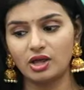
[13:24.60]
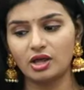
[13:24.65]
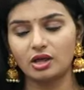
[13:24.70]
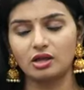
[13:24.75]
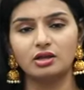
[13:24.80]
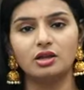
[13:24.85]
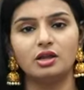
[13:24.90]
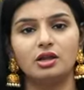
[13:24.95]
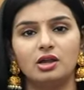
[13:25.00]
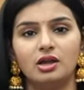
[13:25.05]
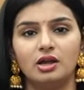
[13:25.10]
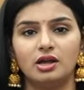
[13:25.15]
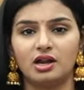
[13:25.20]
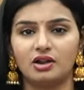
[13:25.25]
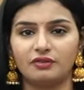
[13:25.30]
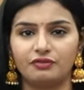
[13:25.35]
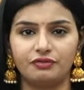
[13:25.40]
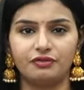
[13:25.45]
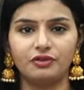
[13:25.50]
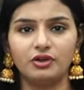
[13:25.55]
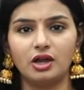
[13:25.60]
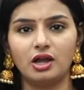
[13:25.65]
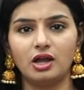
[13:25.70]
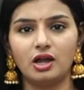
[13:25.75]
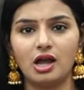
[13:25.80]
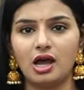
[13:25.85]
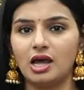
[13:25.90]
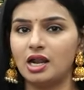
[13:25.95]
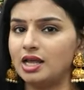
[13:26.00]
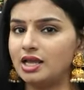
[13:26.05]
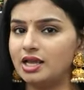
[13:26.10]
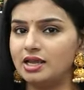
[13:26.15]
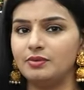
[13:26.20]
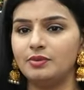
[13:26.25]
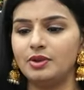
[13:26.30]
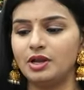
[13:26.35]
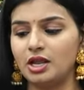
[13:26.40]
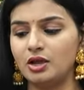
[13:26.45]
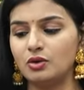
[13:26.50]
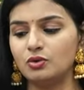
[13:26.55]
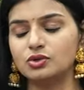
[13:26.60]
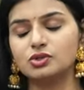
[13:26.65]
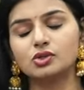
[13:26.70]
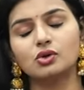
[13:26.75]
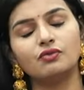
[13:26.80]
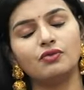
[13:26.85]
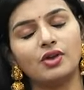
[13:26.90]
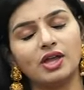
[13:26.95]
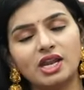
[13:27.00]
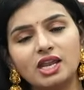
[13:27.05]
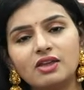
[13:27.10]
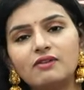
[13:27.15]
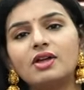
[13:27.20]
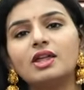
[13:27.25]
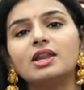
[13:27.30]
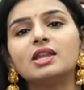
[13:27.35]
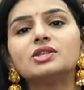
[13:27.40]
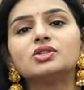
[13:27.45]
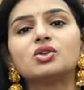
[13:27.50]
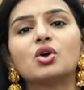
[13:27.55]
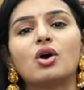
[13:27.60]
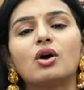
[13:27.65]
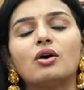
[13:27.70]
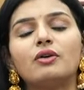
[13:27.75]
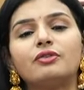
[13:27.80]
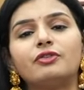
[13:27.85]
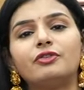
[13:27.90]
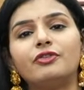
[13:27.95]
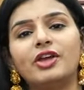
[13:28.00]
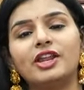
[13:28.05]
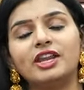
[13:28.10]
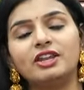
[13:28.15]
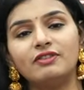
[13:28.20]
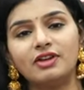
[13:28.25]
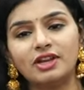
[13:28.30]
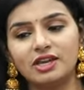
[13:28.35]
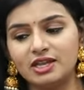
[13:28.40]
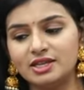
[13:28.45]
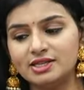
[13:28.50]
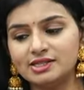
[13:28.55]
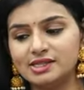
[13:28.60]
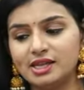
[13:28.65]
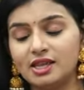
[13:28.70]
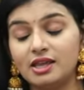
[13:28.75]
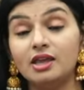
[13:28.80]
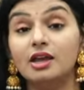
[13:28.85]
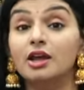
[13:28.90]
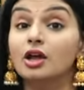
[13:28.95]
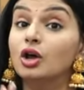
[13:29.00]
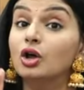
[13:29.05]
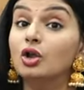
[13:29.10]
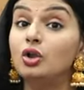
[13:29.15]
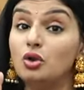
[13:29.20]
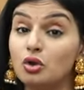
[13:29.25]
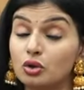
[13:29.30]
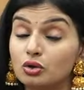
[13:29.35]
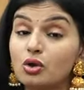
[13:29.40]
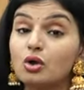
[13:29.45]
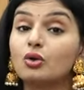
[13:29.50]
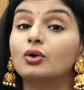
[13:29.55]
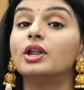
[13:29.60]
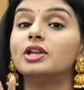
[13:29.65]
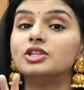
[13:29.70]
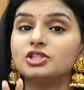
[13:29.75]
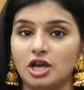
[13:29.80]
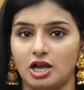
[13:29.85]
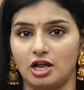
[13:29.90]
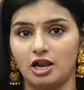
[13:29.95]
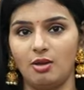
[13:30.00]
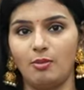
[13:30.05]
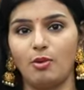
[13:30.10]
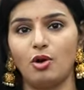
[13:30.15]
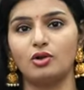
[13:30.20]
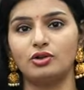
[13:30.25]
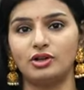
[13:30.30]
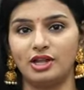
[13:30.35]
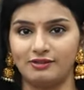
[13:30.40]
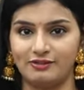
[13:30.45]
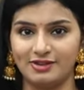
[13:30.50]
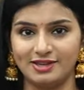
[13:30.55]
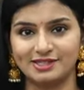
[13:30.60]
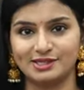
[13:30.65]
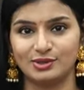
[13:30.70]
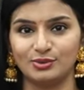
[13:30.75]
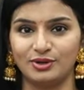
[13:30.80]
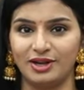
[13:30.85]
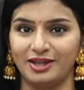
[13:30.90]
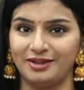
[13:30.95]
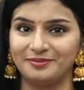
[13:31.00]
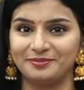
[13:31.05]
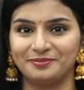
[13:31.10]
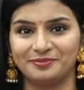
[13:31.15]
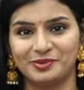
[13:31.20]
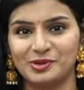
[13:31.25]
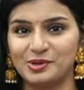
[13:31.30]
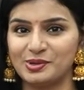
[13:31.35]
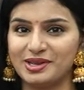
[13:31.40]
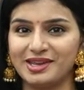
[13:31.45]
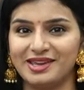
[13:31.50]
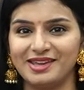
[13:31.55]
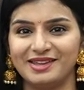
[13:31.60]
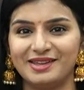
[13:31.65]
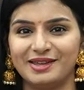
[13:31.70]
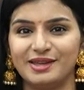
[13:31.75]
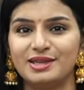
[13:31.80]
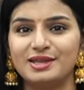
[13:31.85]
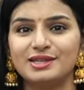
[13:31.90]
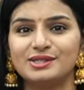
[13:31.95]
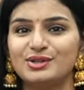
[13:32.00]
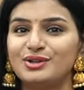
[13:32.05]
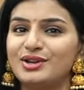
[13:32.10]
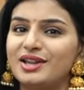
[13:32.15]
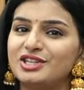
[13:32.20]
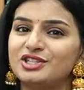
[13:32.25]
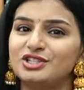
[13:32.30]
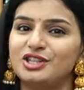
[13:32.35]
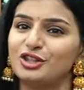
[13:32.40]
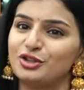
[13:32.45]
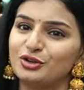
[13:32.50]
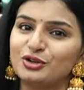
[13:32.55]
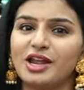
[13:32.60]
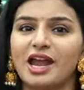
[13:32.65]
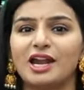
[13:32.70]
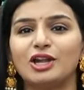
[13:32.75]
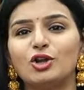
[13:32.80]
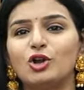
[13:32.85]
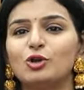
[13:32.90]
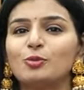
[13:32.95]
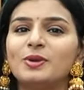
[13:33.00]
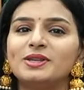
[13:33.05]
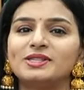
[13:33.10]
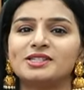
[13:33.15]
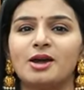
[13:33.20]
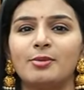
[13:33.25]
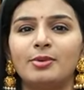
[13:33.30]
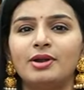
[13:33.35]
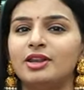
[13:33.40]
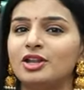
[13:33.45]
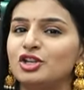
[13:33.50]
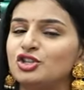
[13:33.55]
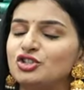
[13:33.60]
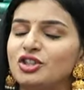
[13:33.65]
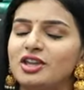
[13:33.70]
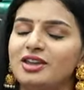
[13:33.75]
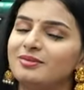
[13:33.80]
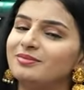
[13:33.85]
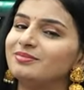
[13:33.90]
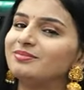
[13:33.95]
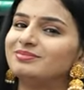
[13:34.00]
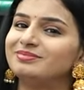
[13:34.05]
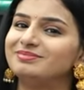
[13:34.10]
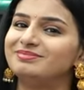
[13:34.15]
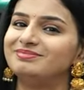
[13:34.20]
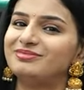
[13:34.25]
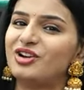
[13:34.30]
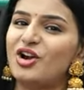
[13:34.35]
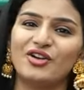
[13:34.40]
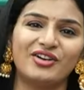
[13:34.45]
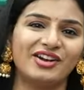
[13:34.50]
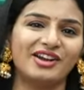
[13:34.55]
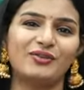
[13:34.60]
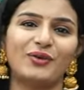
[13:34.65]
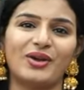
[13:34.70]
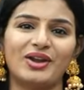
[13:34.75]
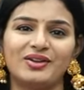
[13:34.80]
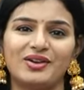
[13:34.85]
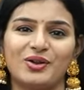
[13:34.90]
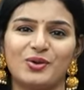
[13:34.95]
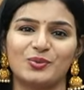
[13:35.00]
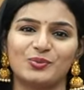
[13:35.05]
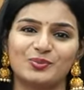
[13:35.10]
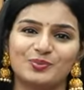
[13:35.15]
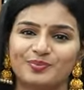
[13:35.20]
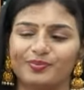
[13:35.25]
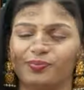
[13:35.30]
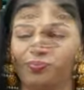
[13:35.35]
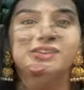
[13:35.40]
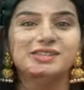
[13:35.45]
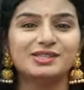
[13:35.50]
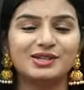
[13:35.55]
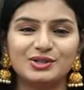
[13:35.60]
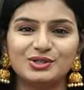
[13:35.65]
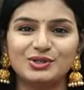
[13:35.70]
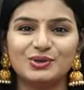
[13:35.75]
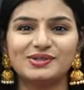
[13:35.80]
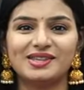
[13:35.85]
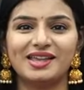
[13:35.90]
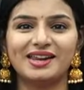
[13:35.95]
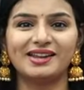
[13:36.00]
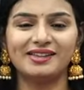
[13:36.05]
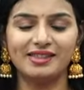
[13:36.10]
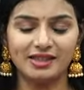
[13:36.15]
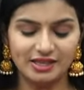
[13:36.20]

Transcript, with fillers: కూడా రఫ్గా అలా ఏమీ లేవు సో వెరీ వెరీ సాఫ్ట్ వెరీ వెరీ ఈజీ లుక్ కూడా చాలా బాగుంటాయి వేసుకుంటే ఓకే సో నచ్చితే ఇది క్యాటలాగ్ పీస్ కాబట్టి నచ్చితే ఆర్డర్ ఇట్ రైట్ నా సో చూసారు